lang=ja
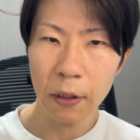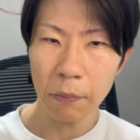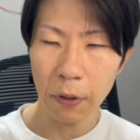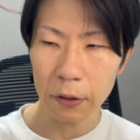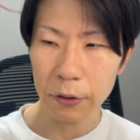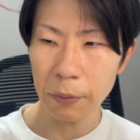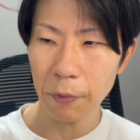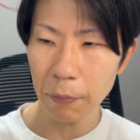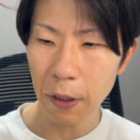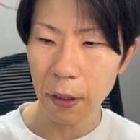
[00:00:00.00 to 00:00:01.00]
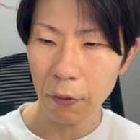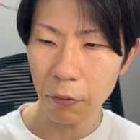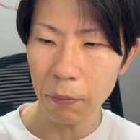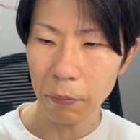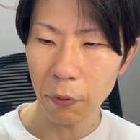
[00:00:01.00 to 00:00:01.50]
まあ、それもまあ、
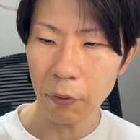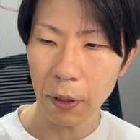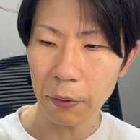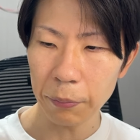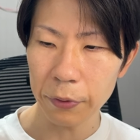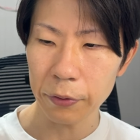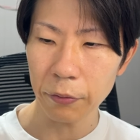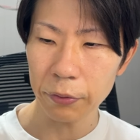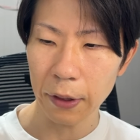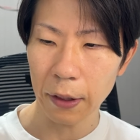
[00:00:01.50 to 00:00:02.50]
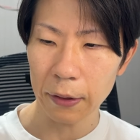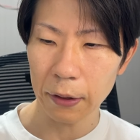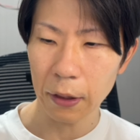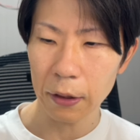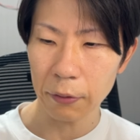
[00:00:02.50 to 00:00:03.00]
本も、あの、ブックオフで買っ
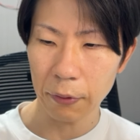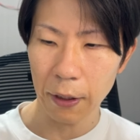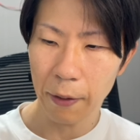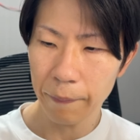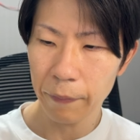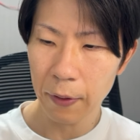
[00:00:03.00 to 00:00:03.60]
たりとか、